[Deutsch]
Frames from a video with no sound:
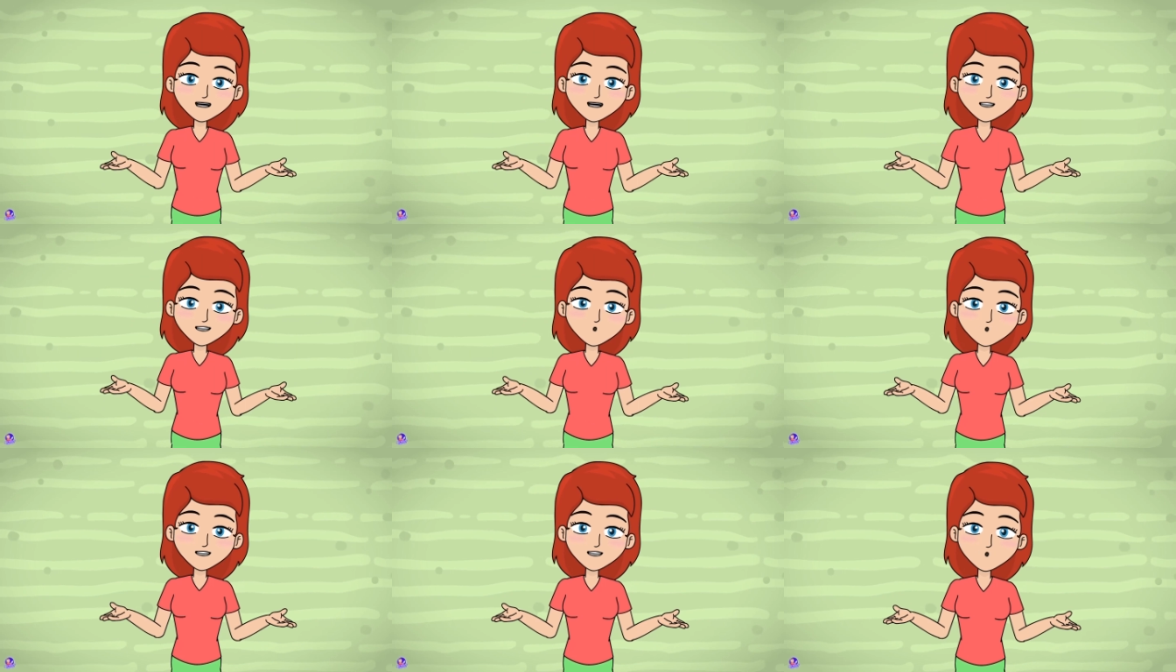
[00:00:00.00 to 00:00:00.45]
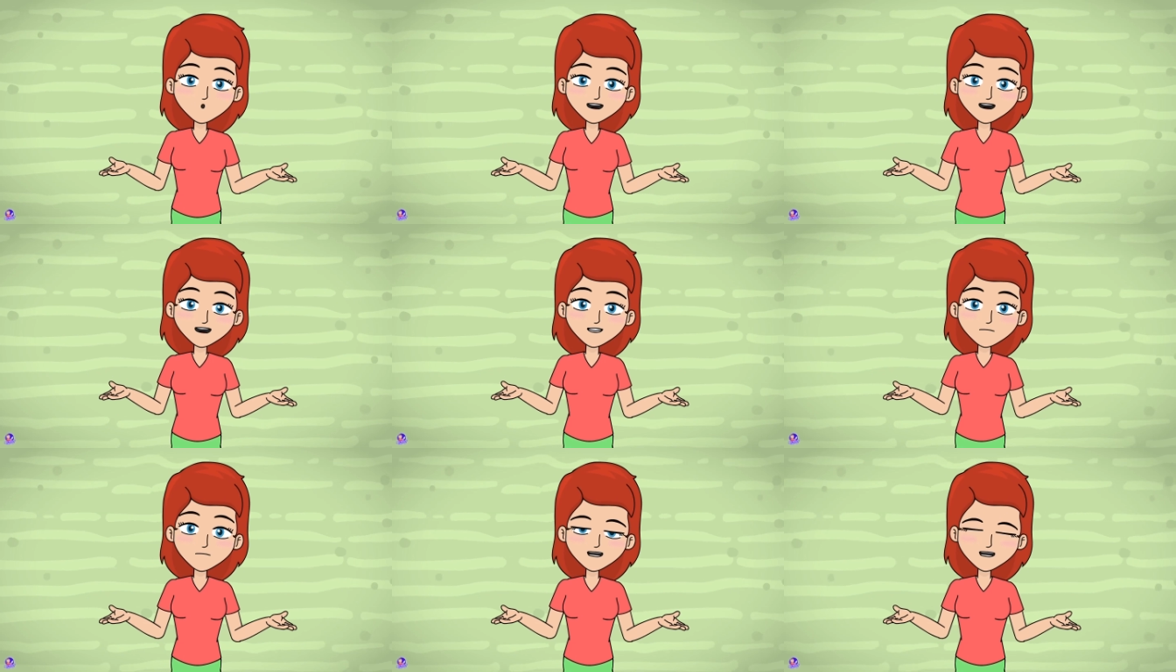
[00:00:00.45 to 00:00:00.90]
dem Moment, als
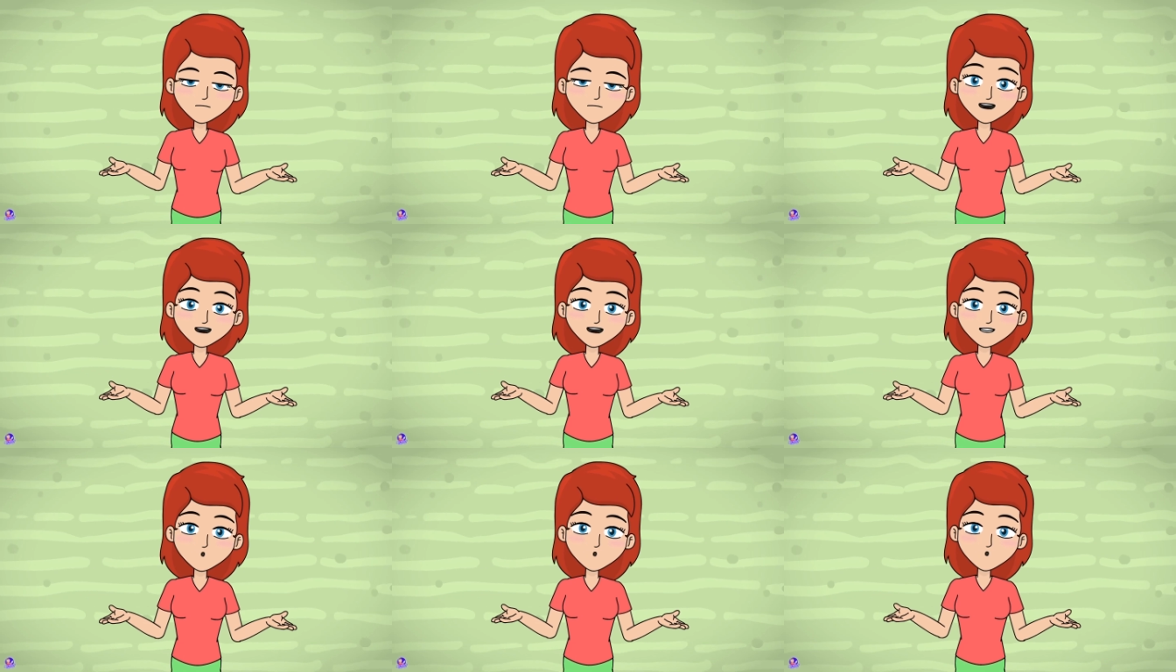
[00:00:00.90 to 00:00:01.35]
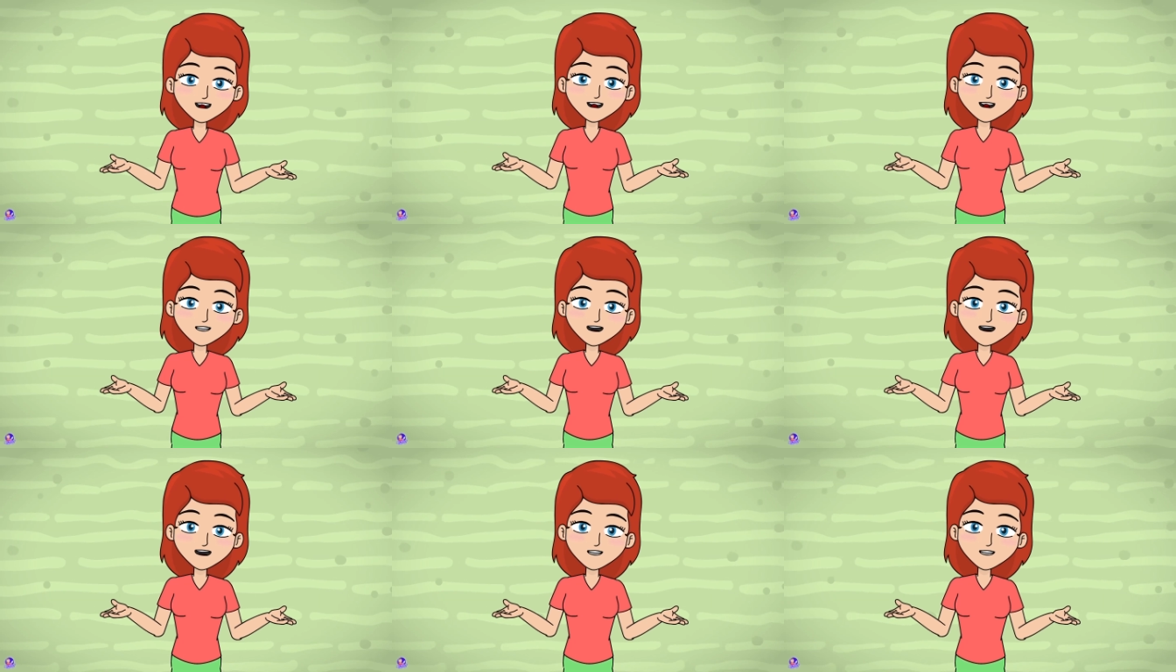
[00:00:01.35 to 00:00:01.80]
ich springen wollte,
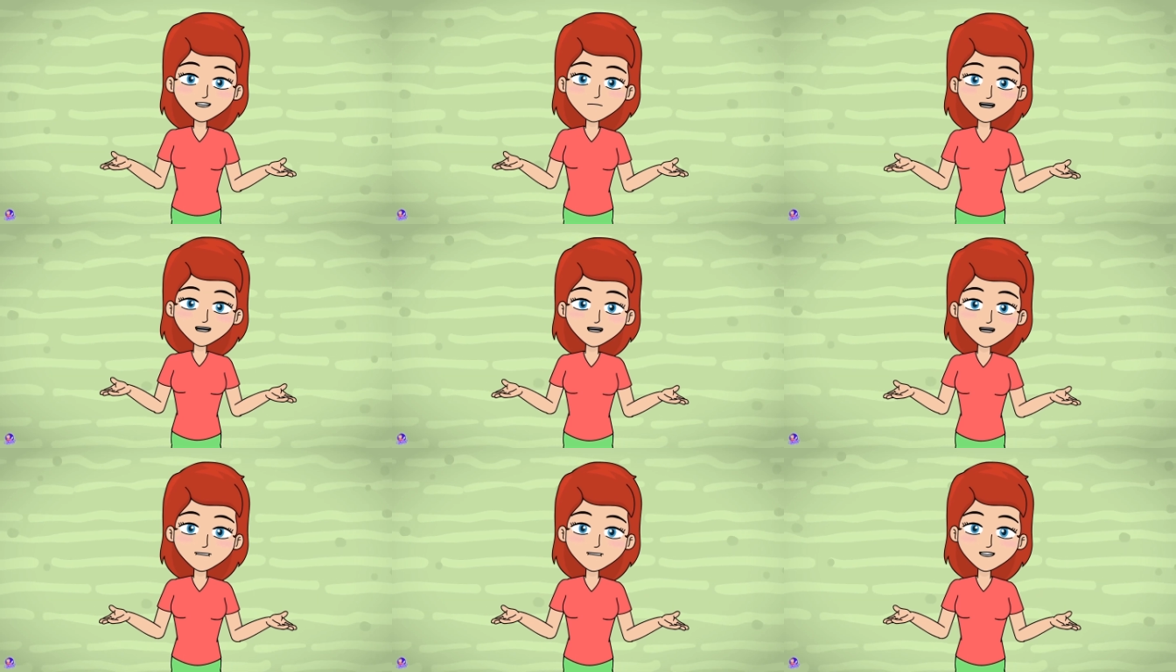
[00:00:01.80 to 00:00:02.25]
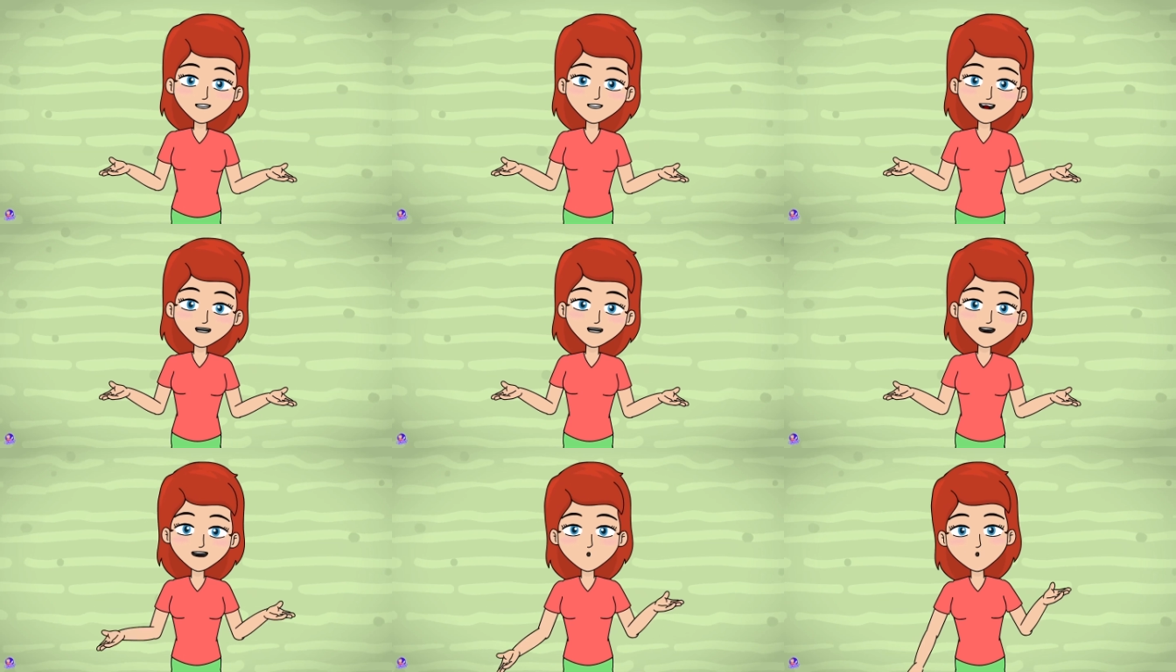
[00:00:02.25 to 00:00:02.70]
brach ich zusammen
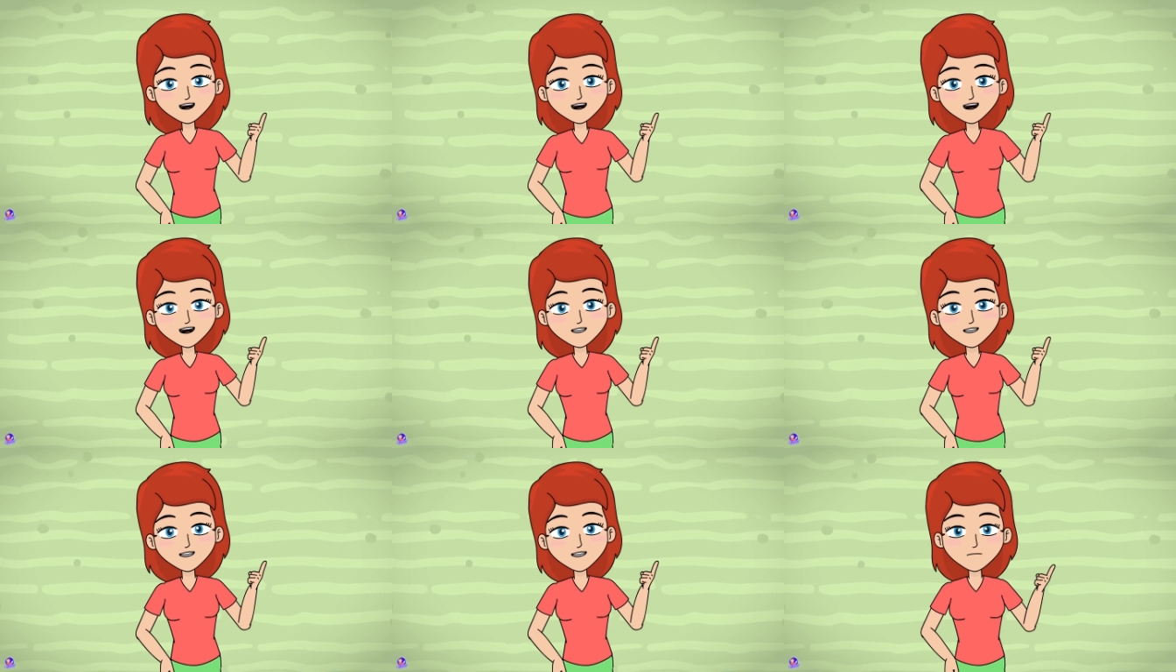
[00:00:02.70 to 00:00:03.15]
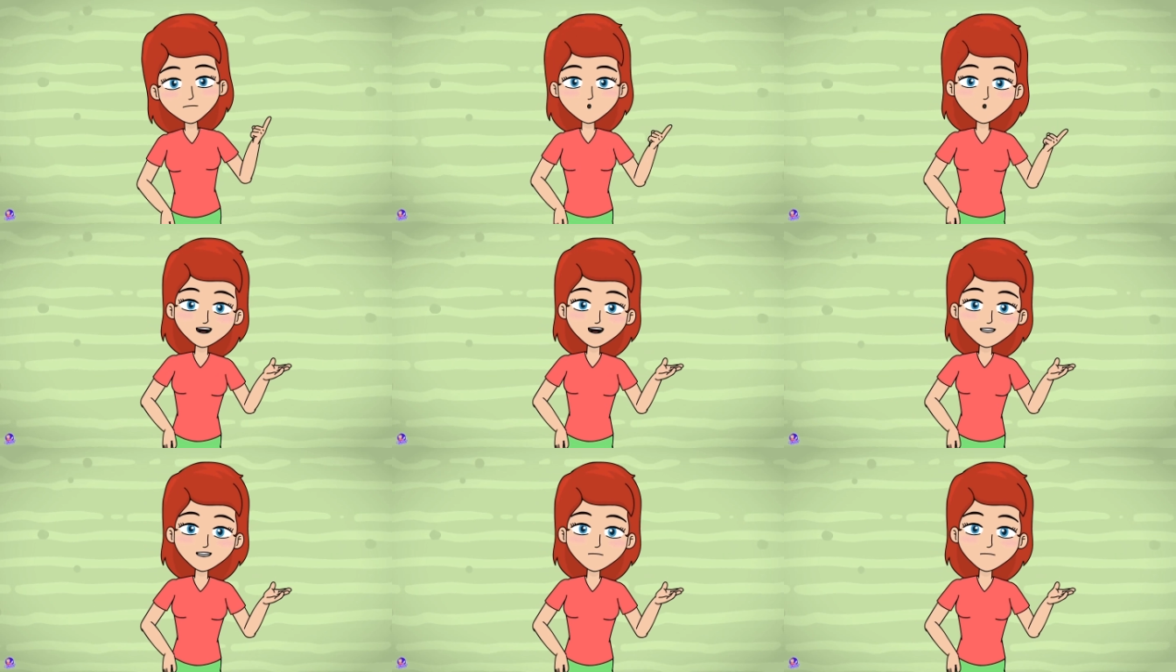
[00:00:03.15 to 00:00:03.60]
und fiel aus 10
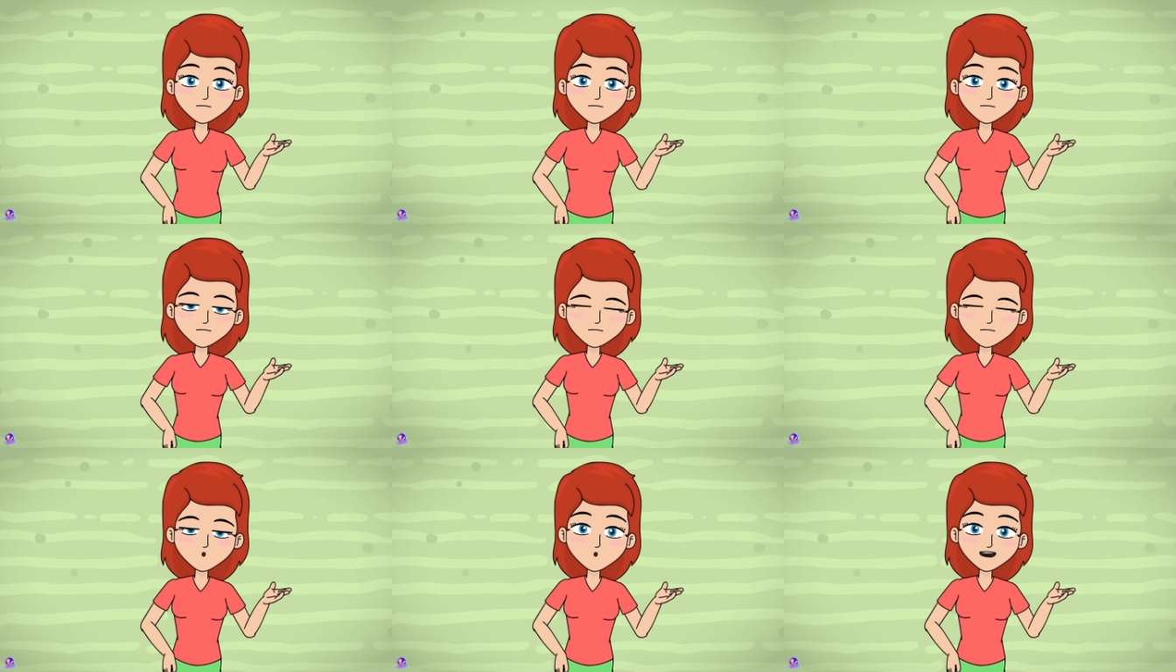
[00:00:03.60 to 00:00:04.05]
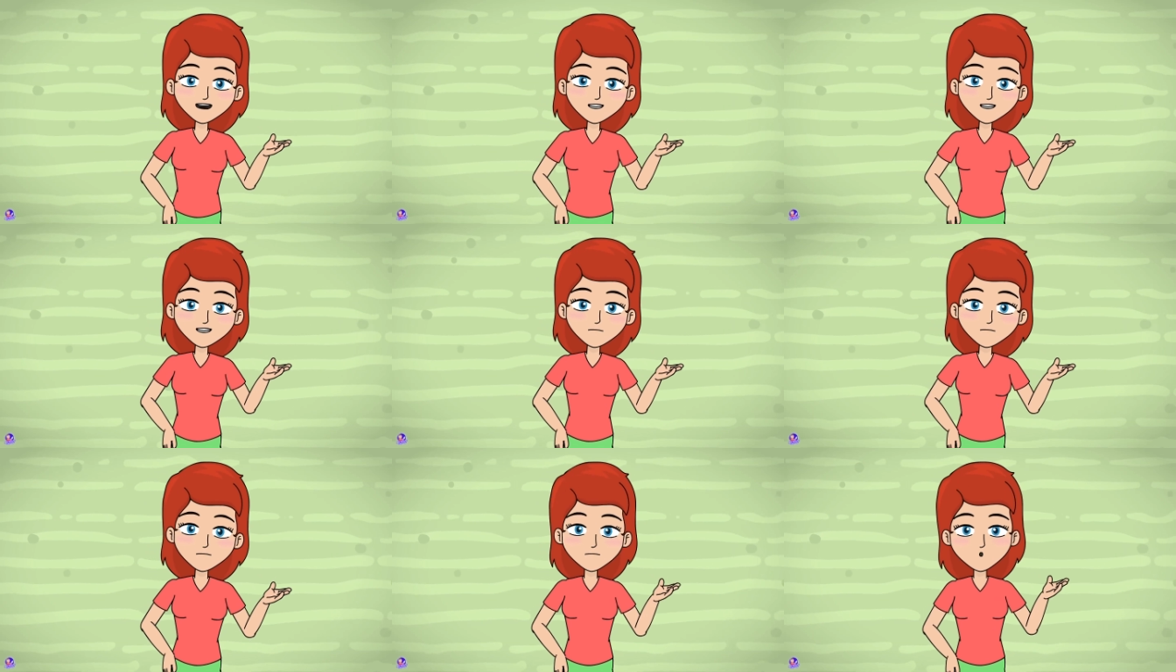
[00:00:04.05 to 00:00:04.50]
Metern Höhe in
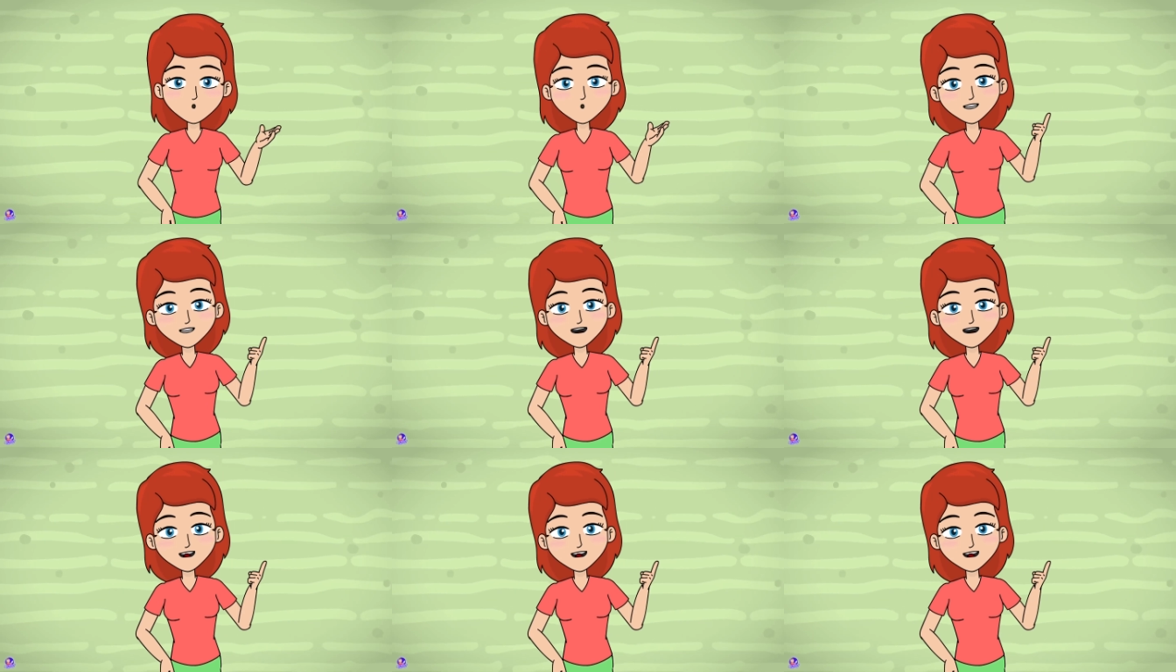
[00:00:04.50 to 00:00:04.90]
das Wasser.